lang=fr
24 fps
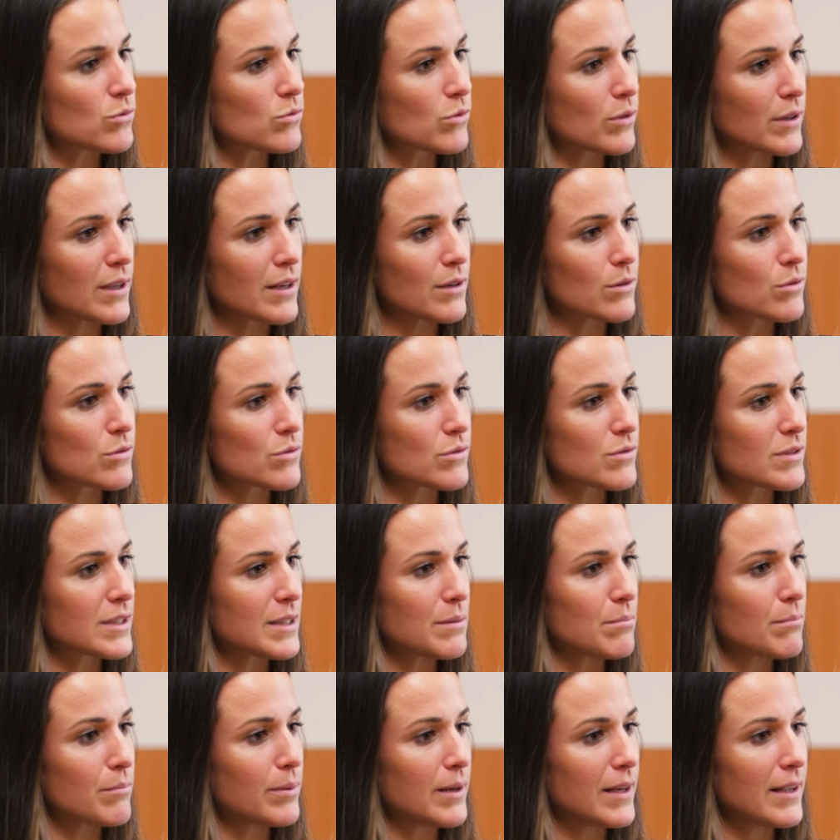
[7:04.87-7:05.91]
toujours quelque chose
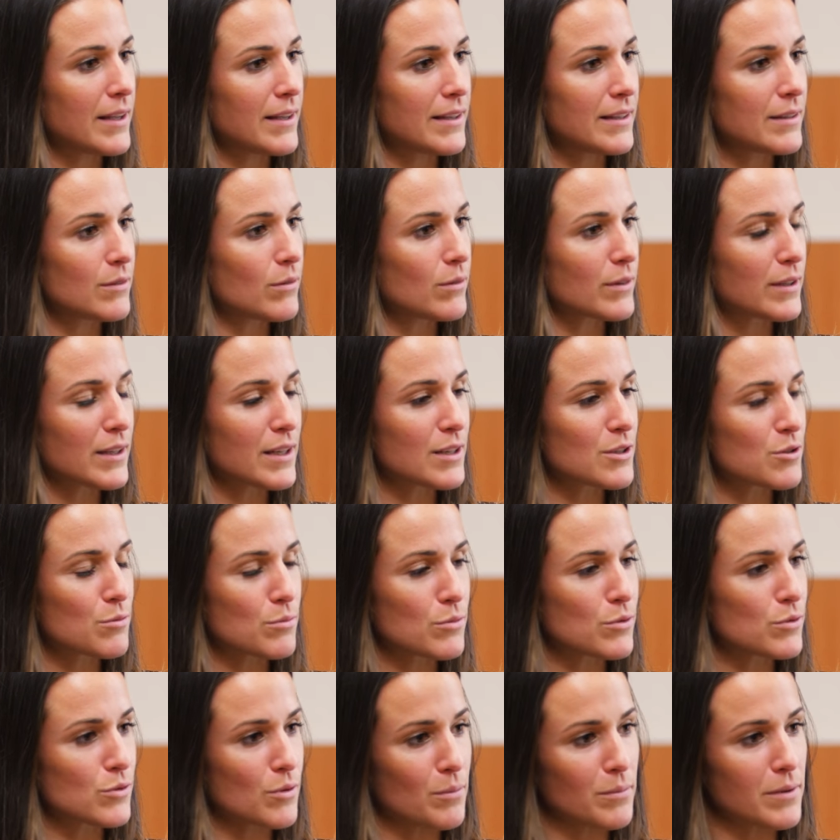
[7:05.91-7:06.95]
qui me plaît et dans lequel je
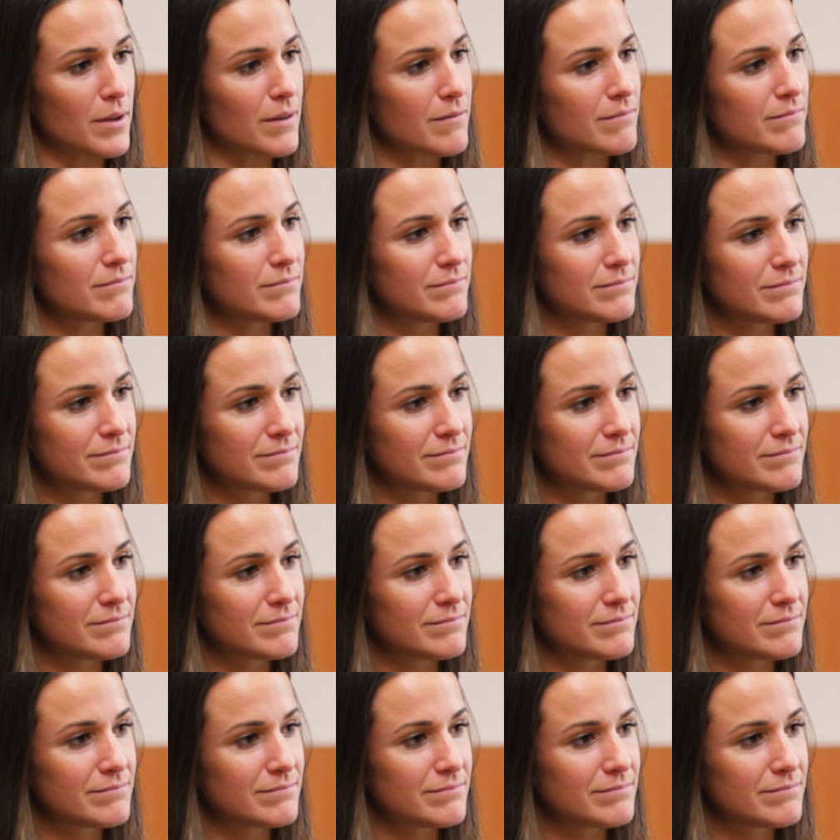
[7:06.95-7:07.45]
me sens bien.